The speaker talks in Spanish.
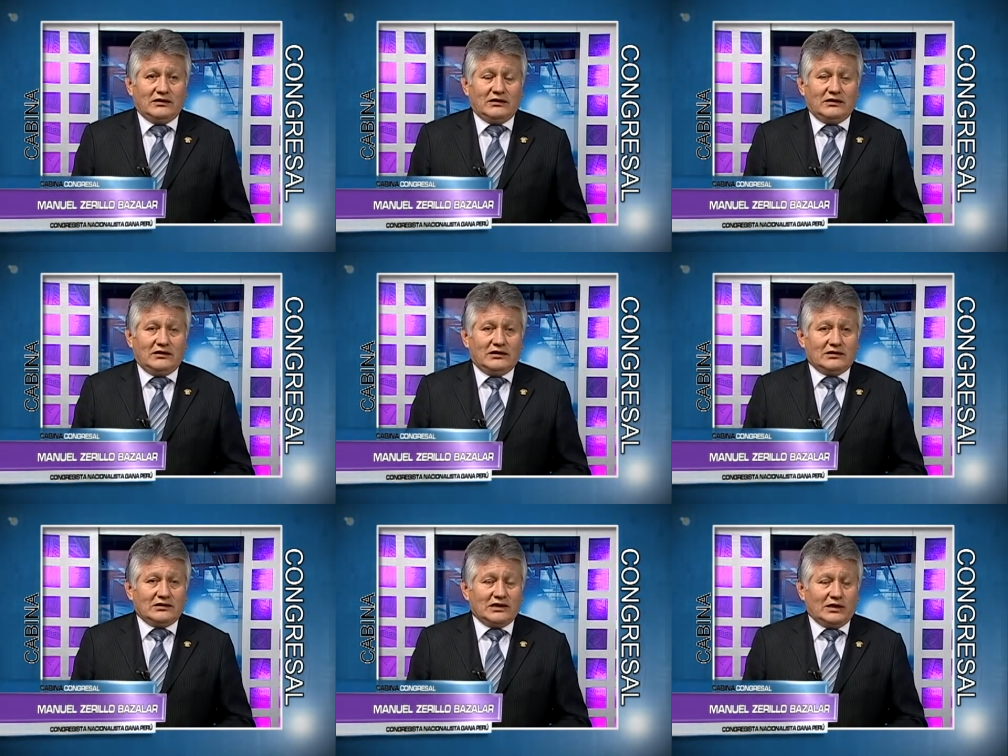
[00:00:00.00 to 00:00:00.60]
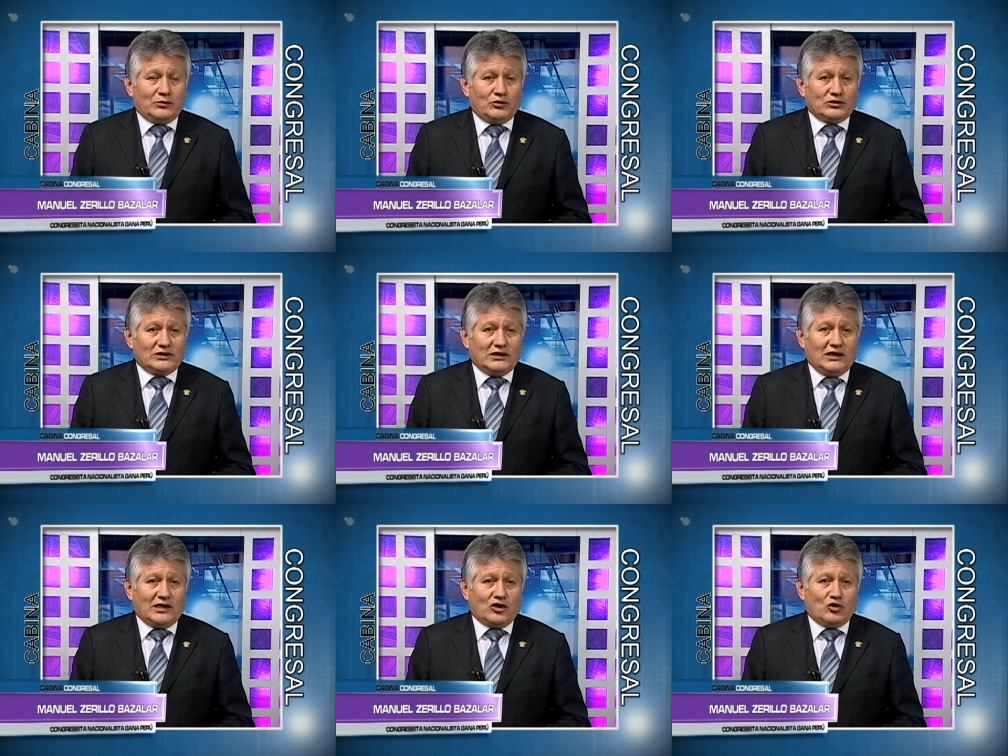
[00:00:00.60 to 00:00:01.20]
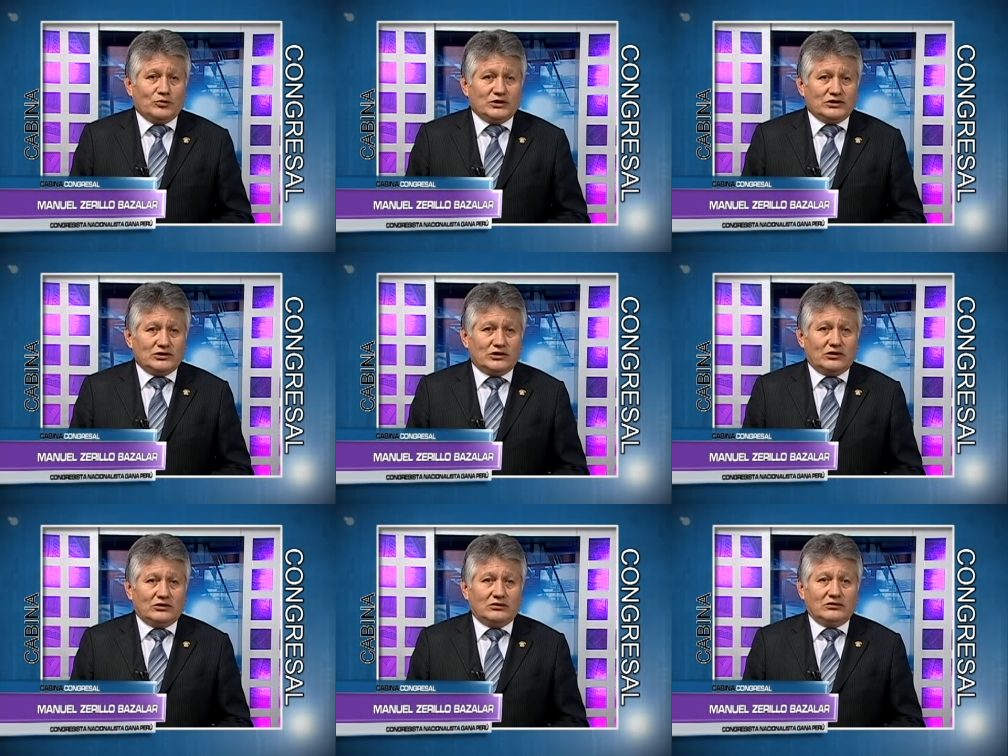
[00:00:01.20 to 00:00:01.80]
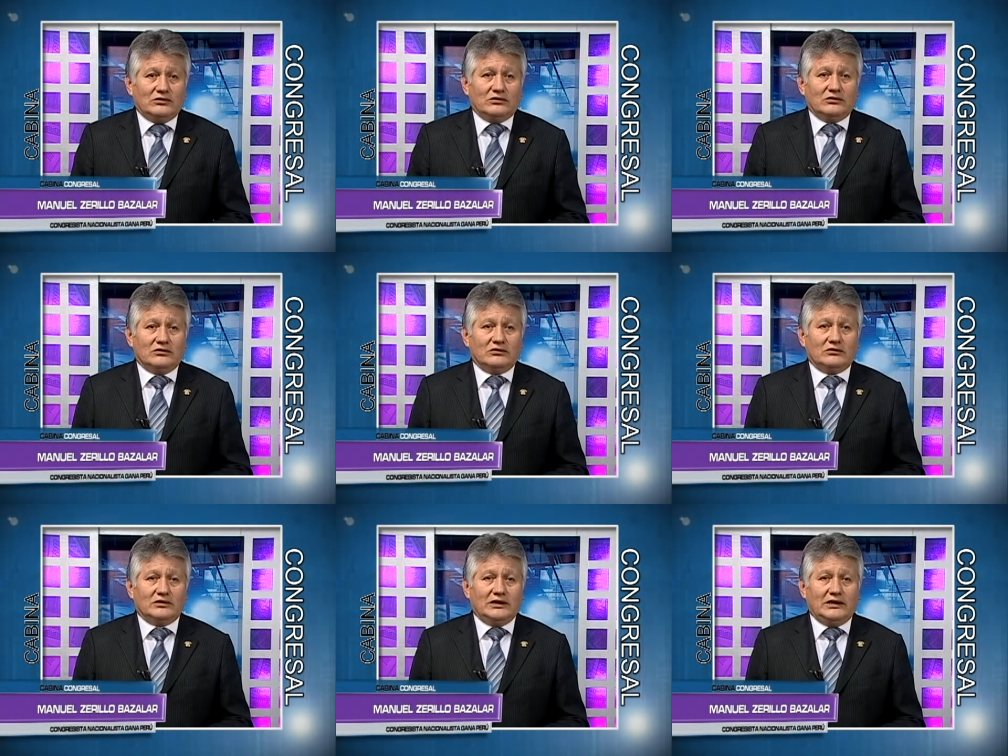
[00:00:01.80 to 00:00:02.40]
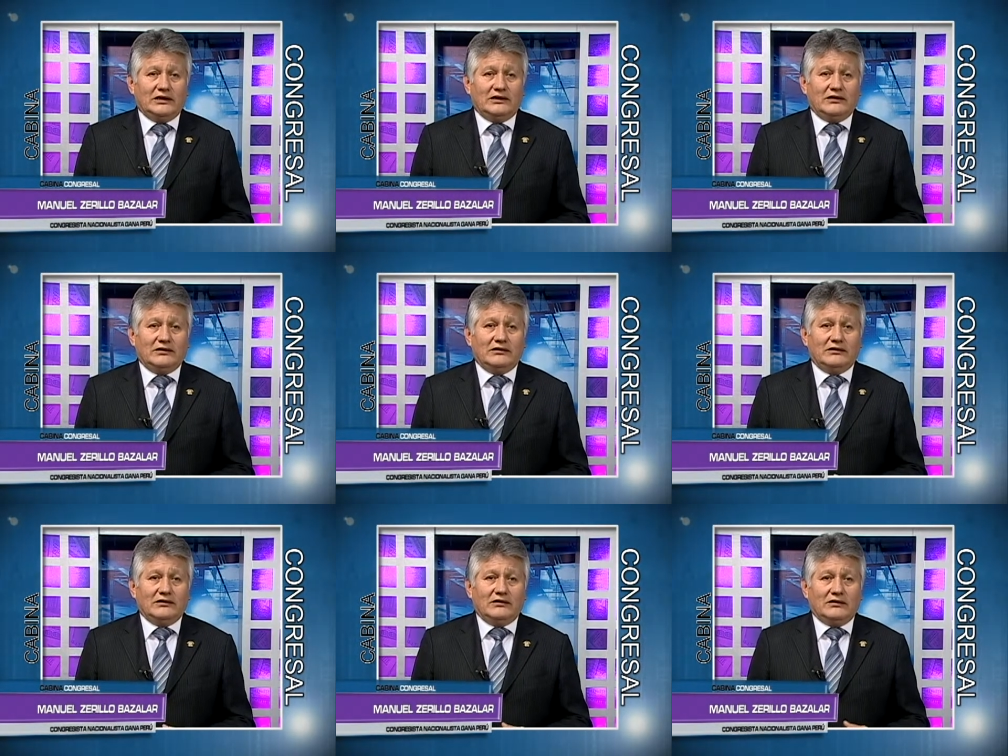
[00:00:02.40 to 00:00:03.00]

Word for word: y estamos en la Comisión de